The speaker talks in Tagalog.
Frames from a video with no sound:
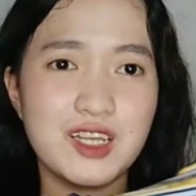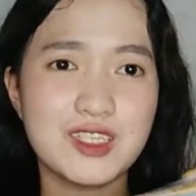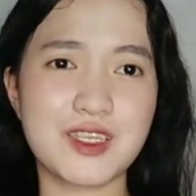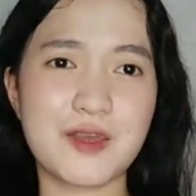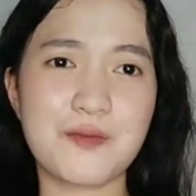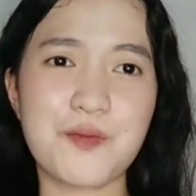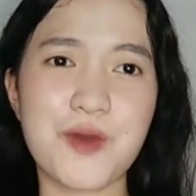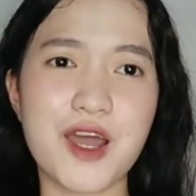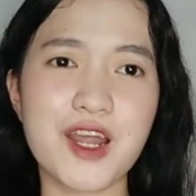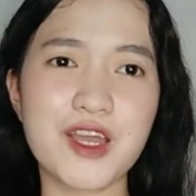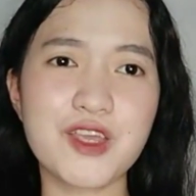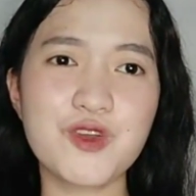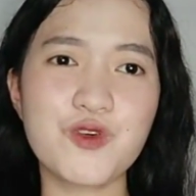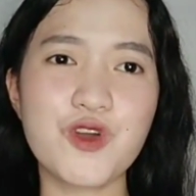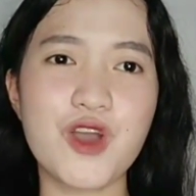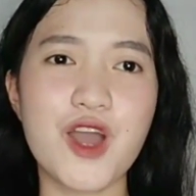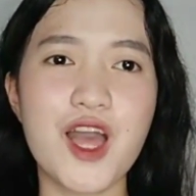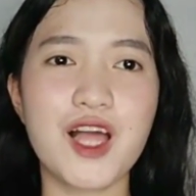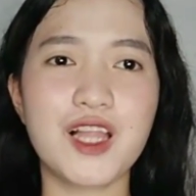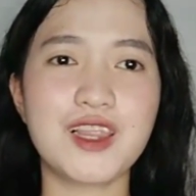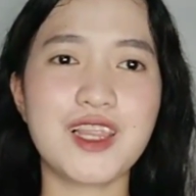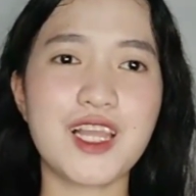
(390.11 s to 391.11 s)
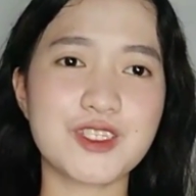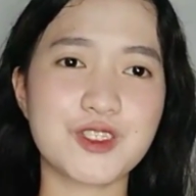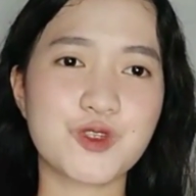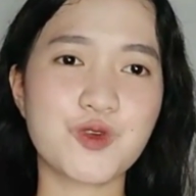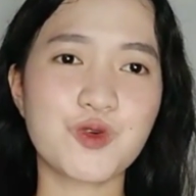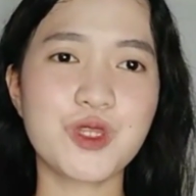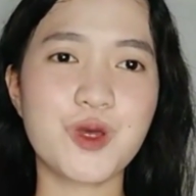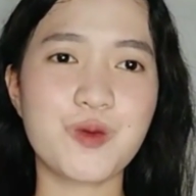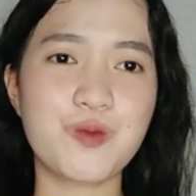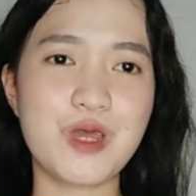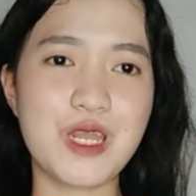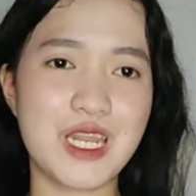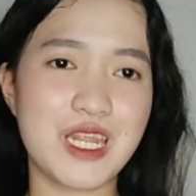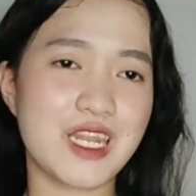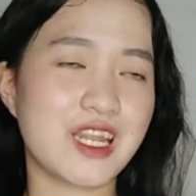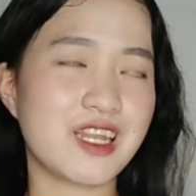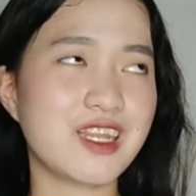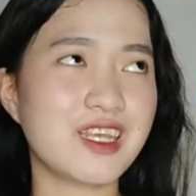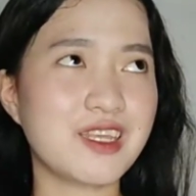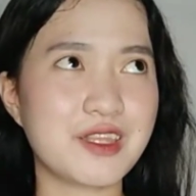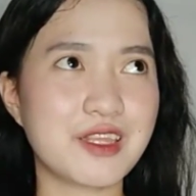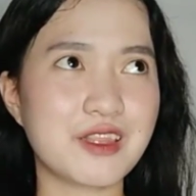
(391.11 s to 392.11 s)
Kasi parang yung last kong nabili
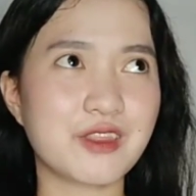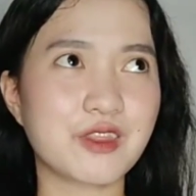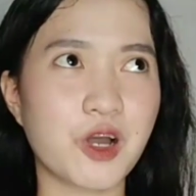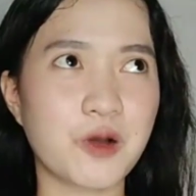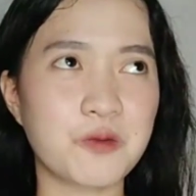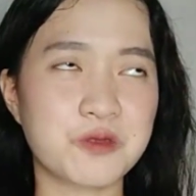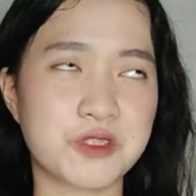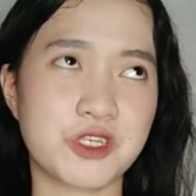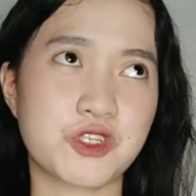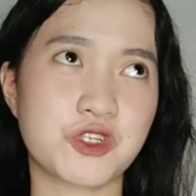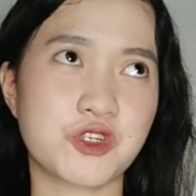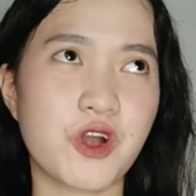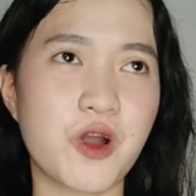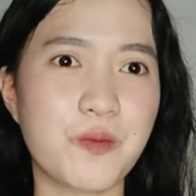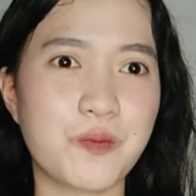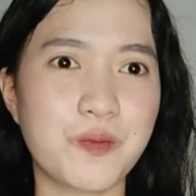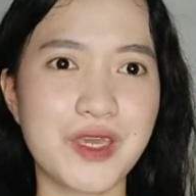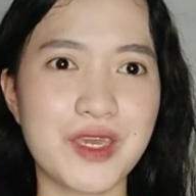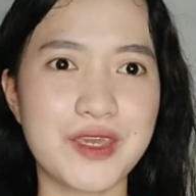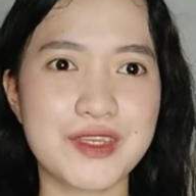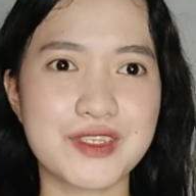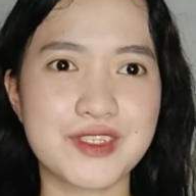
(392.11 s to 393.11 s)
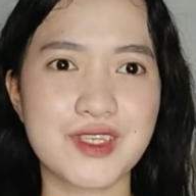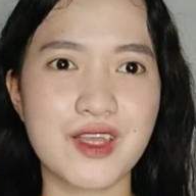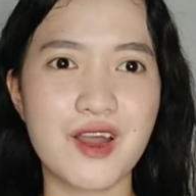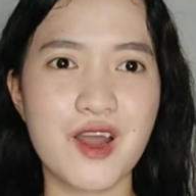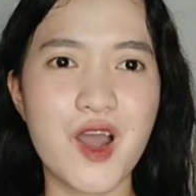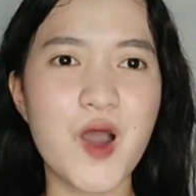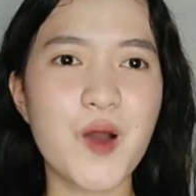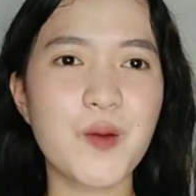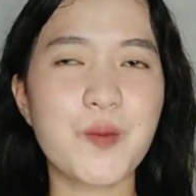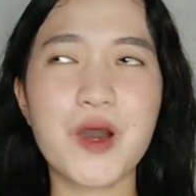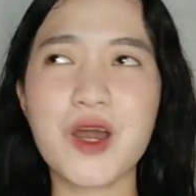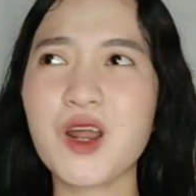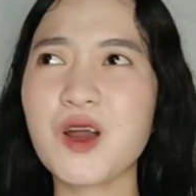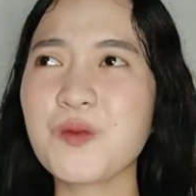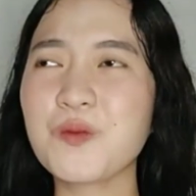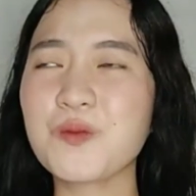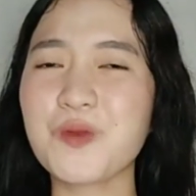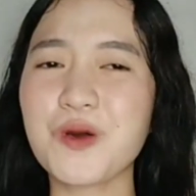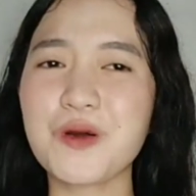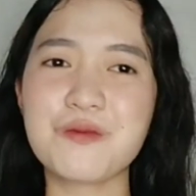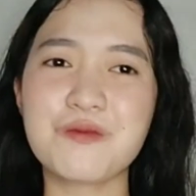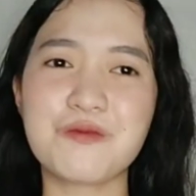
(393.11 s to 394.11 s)
na knitted top sa Shopee is
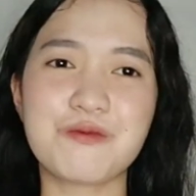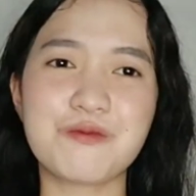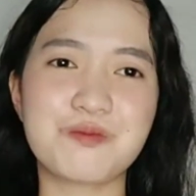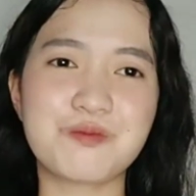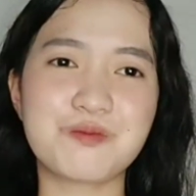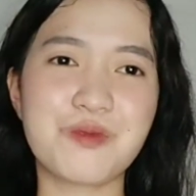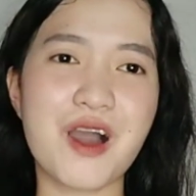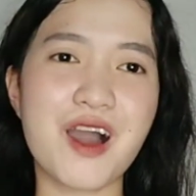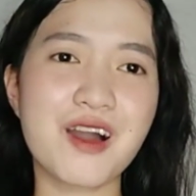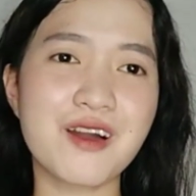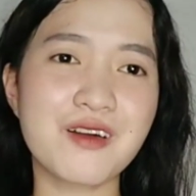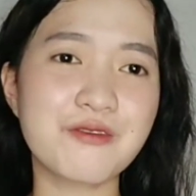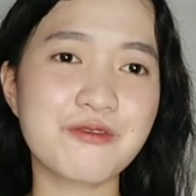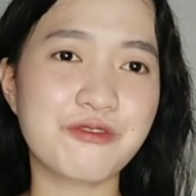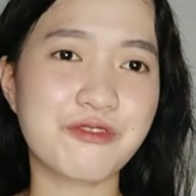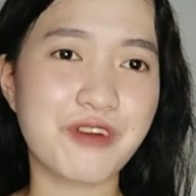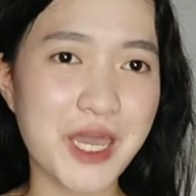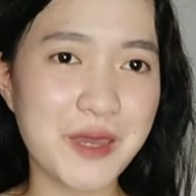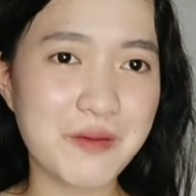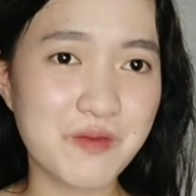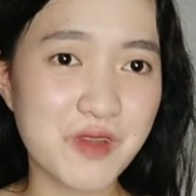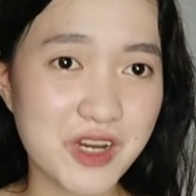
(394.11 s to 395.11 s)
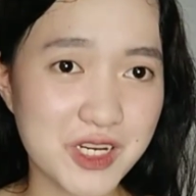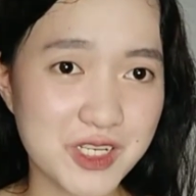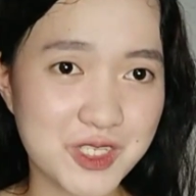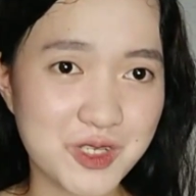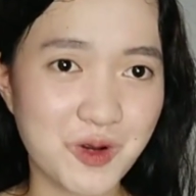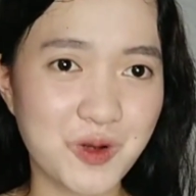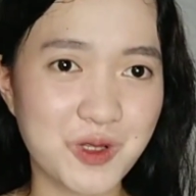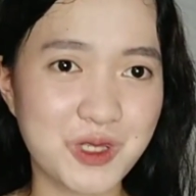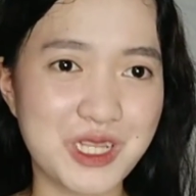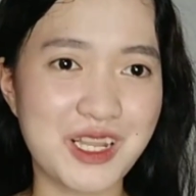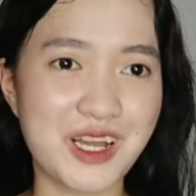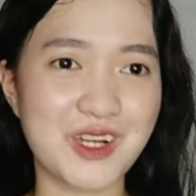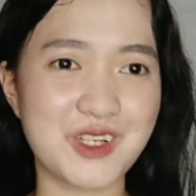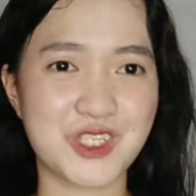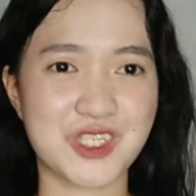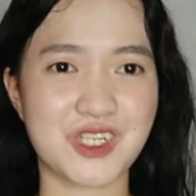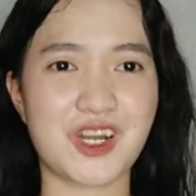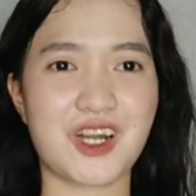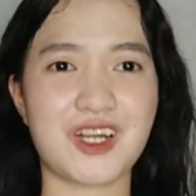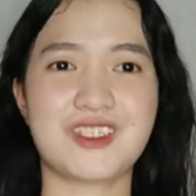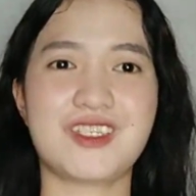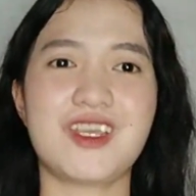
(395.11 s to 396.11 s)
parang pang, pang 5 years old lang
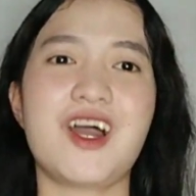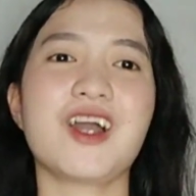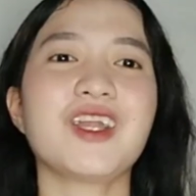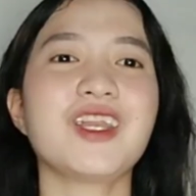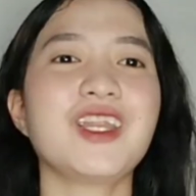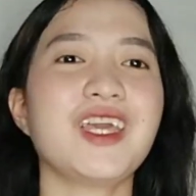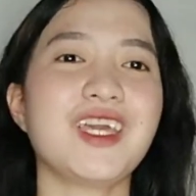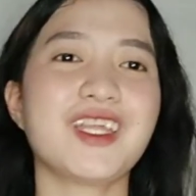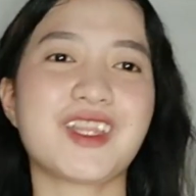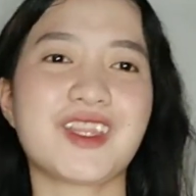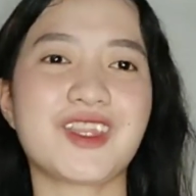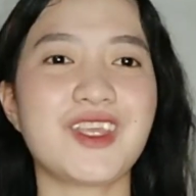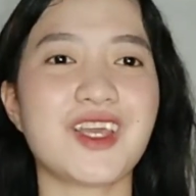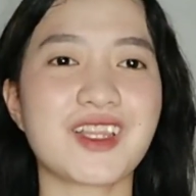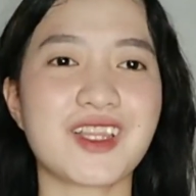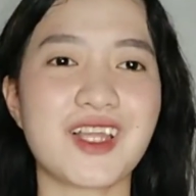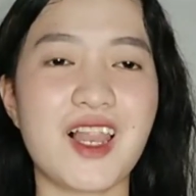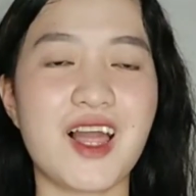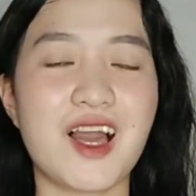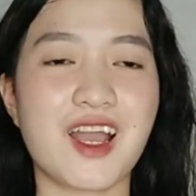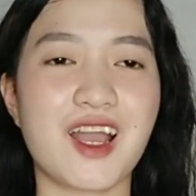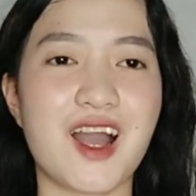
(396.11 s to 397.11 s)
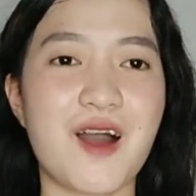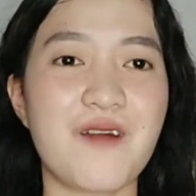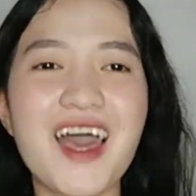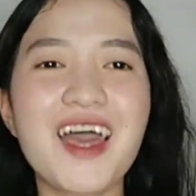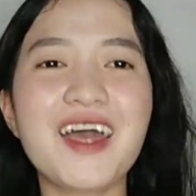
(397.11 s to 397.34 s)
siya. Kasi ang liit niya talaga.